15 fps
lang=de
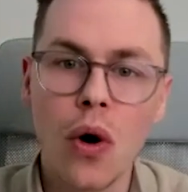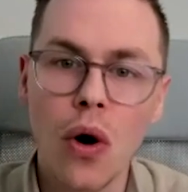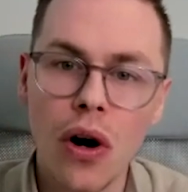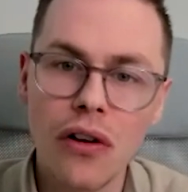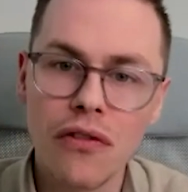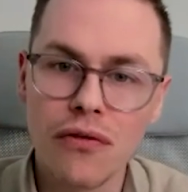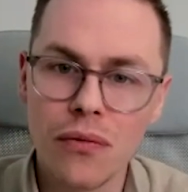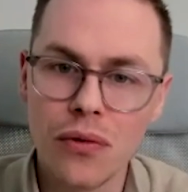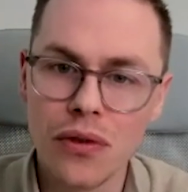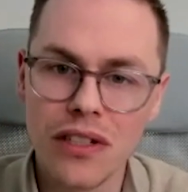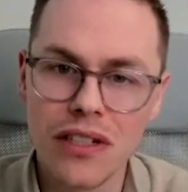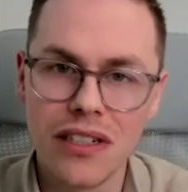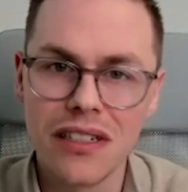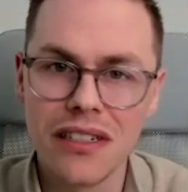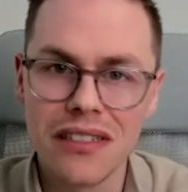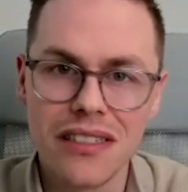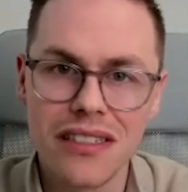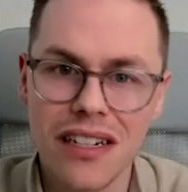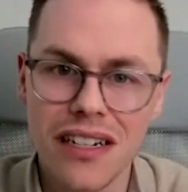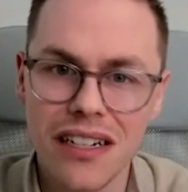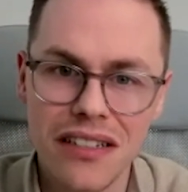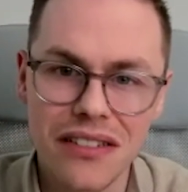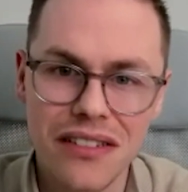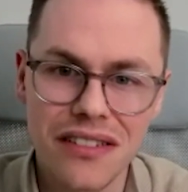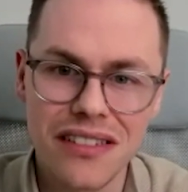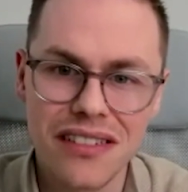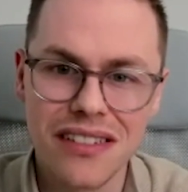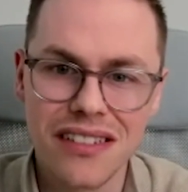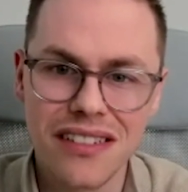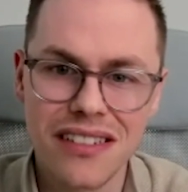geholfen wurde, ne? Also.